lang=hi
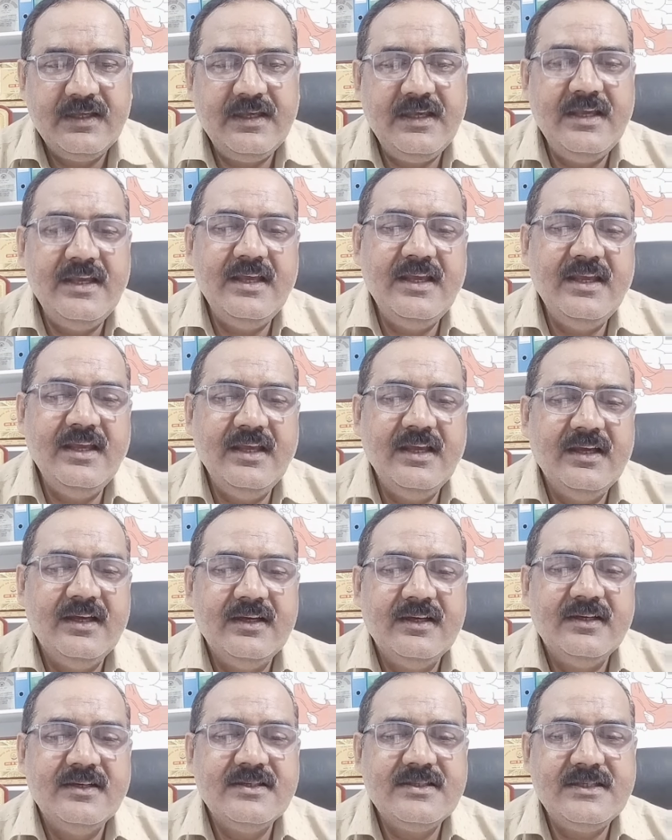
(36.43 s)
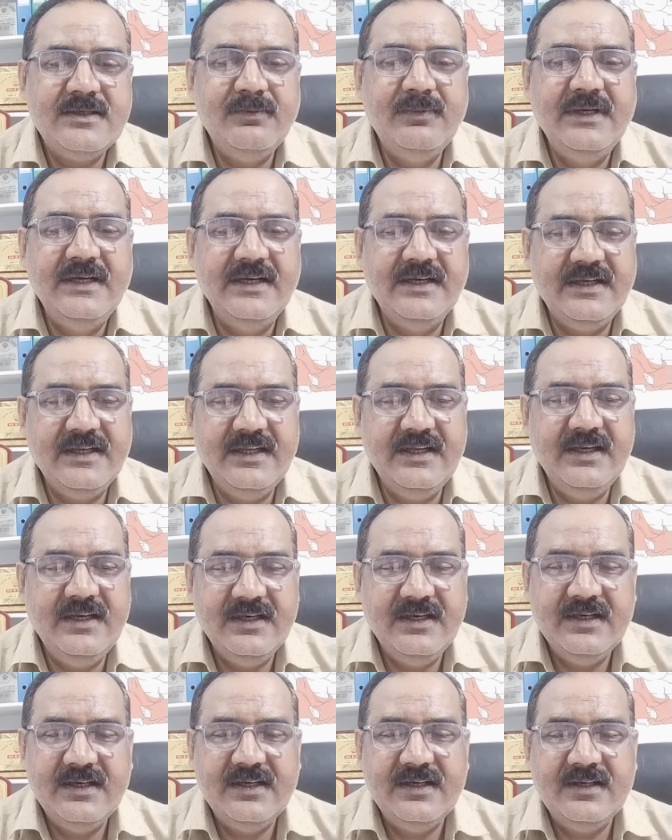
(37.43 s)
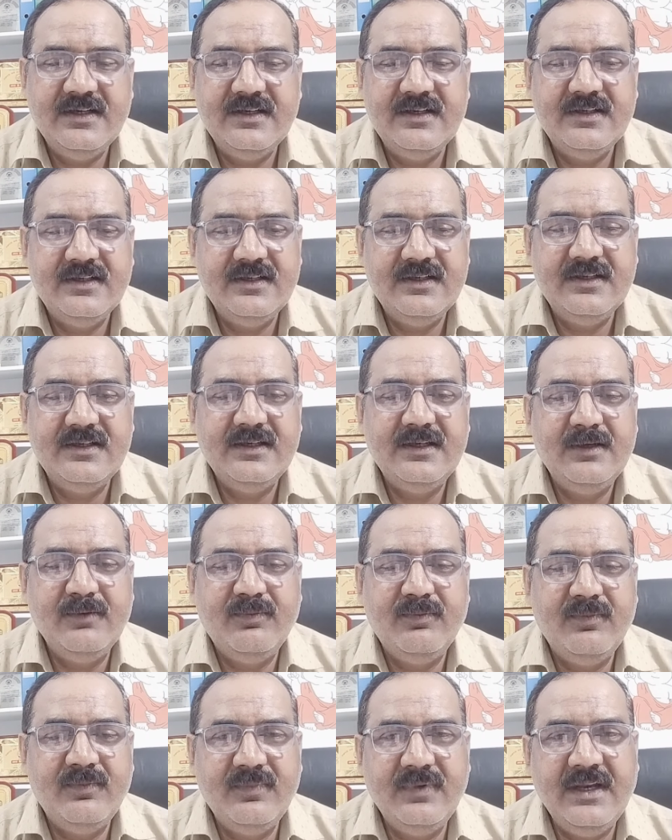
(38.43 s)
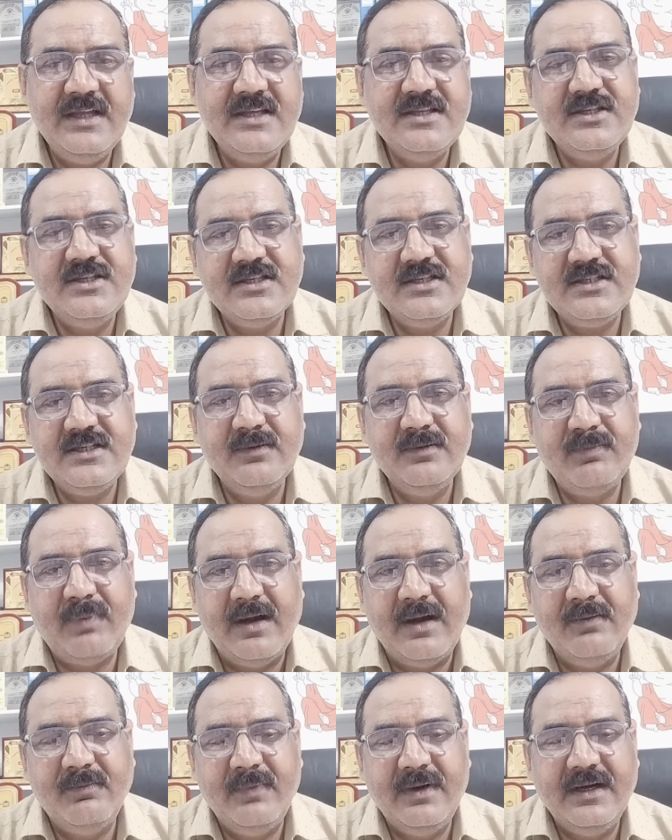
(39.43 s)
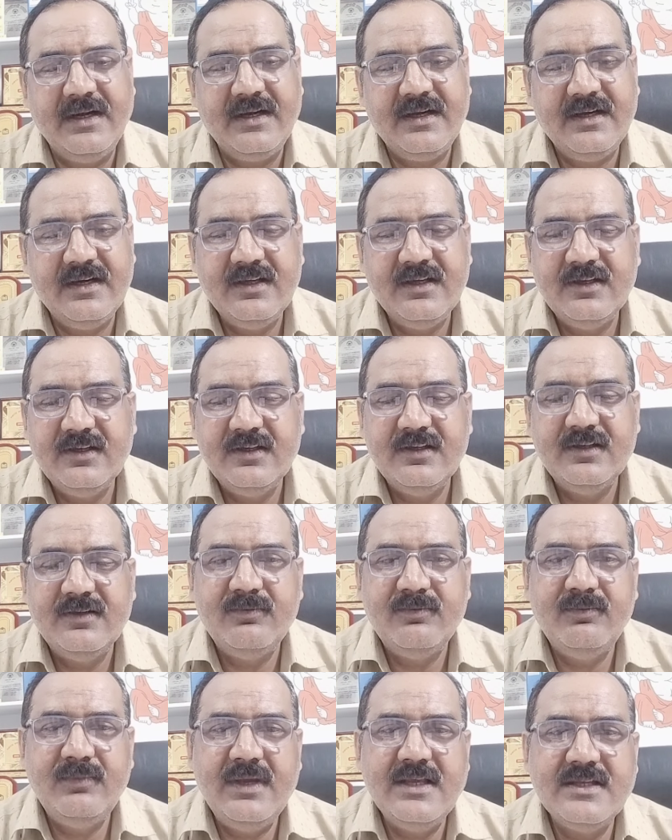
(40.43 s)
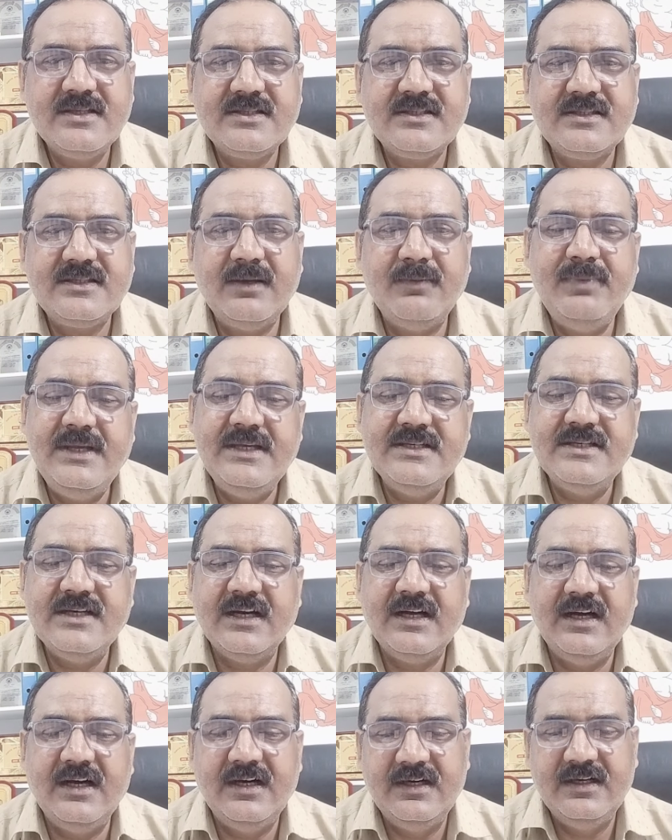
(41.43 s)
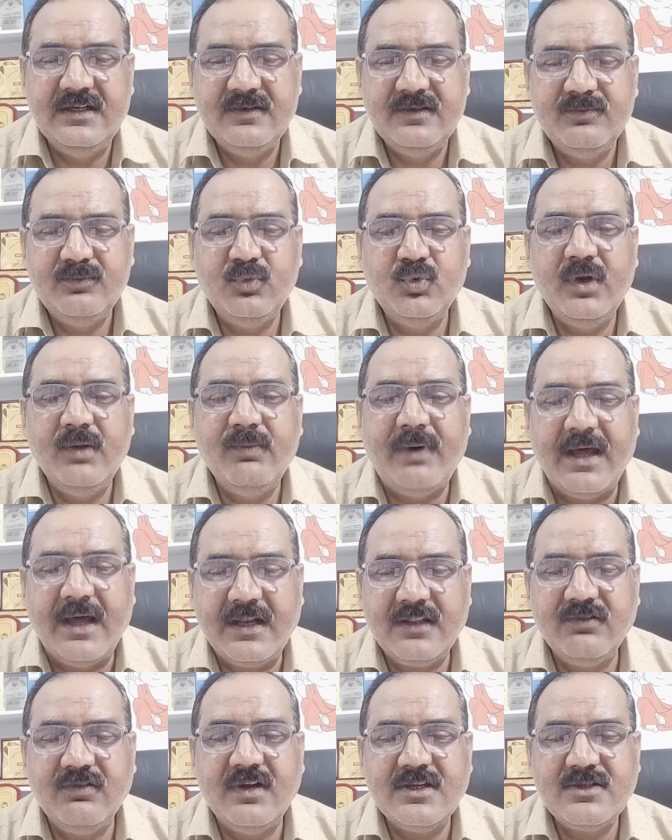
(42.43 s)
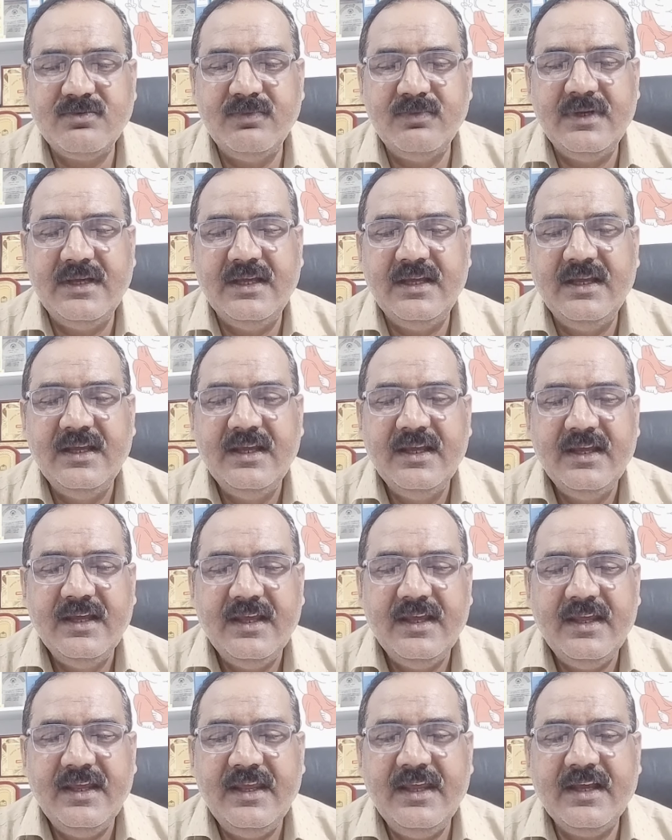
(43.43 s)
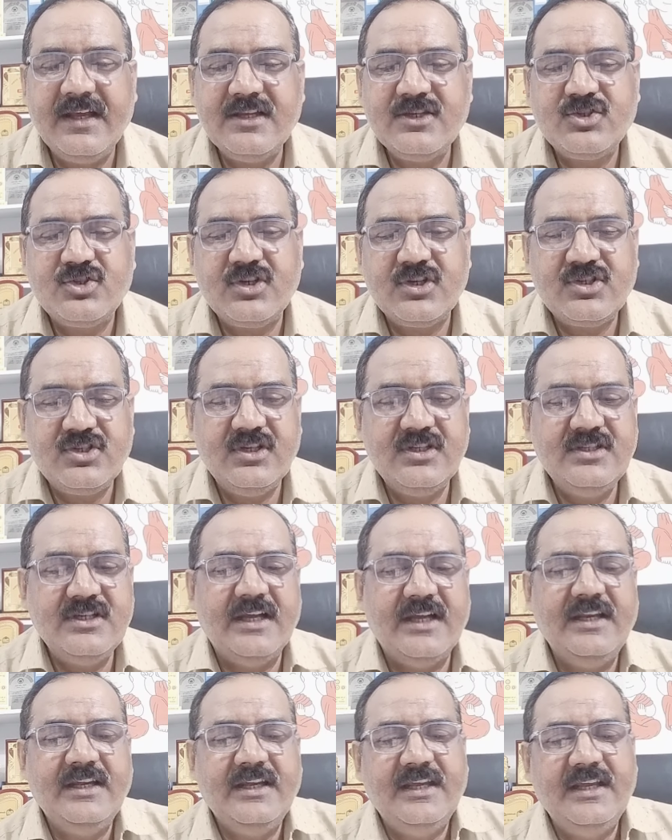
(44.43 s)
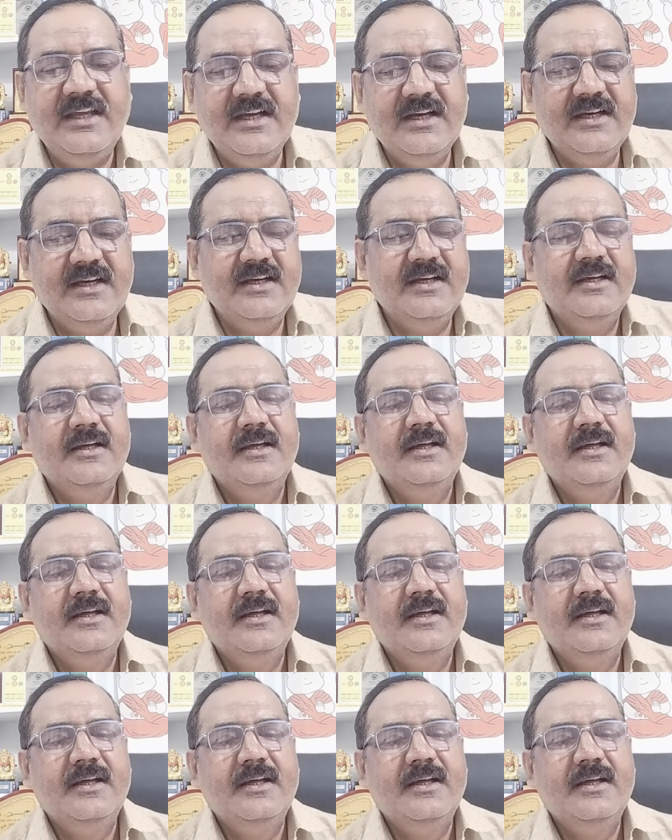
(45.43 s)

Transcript: कि सीबीडीटी ने जीएसटी डिपार्टमेंट में सभी जगह पूरे भारतवर्ष में एक इंस्ट्रक्शन जारी की है